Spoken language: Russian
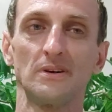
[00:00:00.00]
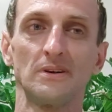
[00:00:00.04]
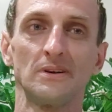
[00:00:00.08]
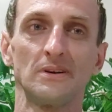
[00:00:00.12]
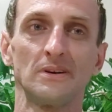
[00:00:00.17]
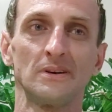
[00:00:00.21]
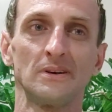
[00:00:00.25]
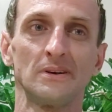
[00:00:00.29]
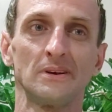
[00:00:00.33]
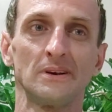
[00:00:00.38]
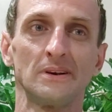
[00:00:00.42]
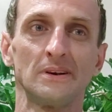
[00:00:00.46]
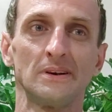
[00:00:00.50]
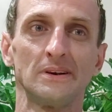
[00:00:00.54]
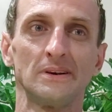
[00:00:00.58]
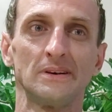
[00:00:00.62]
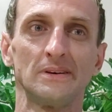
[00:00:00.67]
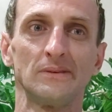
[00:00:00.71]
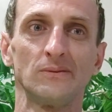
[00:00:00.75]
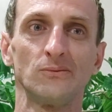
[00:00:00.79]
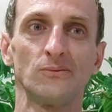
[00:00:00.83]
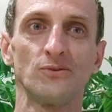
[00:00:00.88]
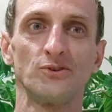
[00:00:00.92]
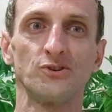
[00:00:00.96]

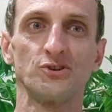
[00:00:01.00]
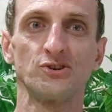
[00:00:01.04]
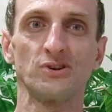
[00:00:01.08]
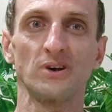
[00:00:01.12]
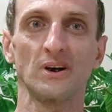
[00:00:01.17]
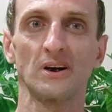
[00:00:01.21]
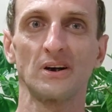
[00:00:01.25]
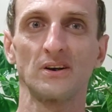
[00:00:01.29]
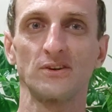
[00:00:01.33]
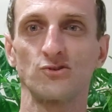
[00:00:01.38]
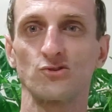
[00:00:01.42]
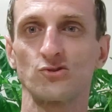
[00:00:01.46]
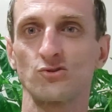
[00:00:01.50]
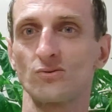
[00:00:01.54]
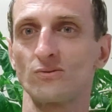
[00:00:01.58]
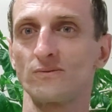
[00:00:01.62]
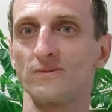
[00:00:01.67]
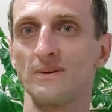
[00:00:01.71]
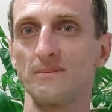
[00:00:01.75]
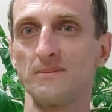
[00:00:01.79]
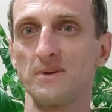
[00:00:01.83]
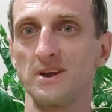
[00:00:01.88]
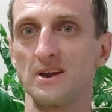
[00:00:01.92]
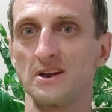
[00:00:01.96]
а, очень рад, что
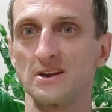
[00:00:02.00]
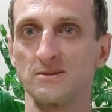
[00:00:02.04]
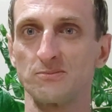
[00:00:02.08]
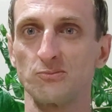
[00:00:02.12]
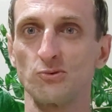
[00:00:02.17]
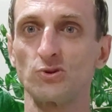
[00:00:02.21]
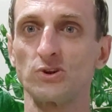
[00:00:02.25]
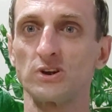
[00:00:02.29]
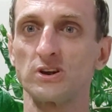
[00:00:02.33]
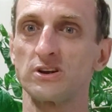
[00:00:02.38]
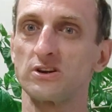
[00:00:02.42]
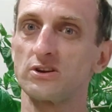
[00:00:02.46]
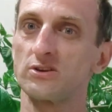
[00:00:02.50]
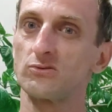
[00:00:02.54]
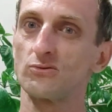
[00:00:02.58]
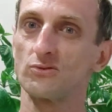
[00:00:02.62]
вы меня смотрите,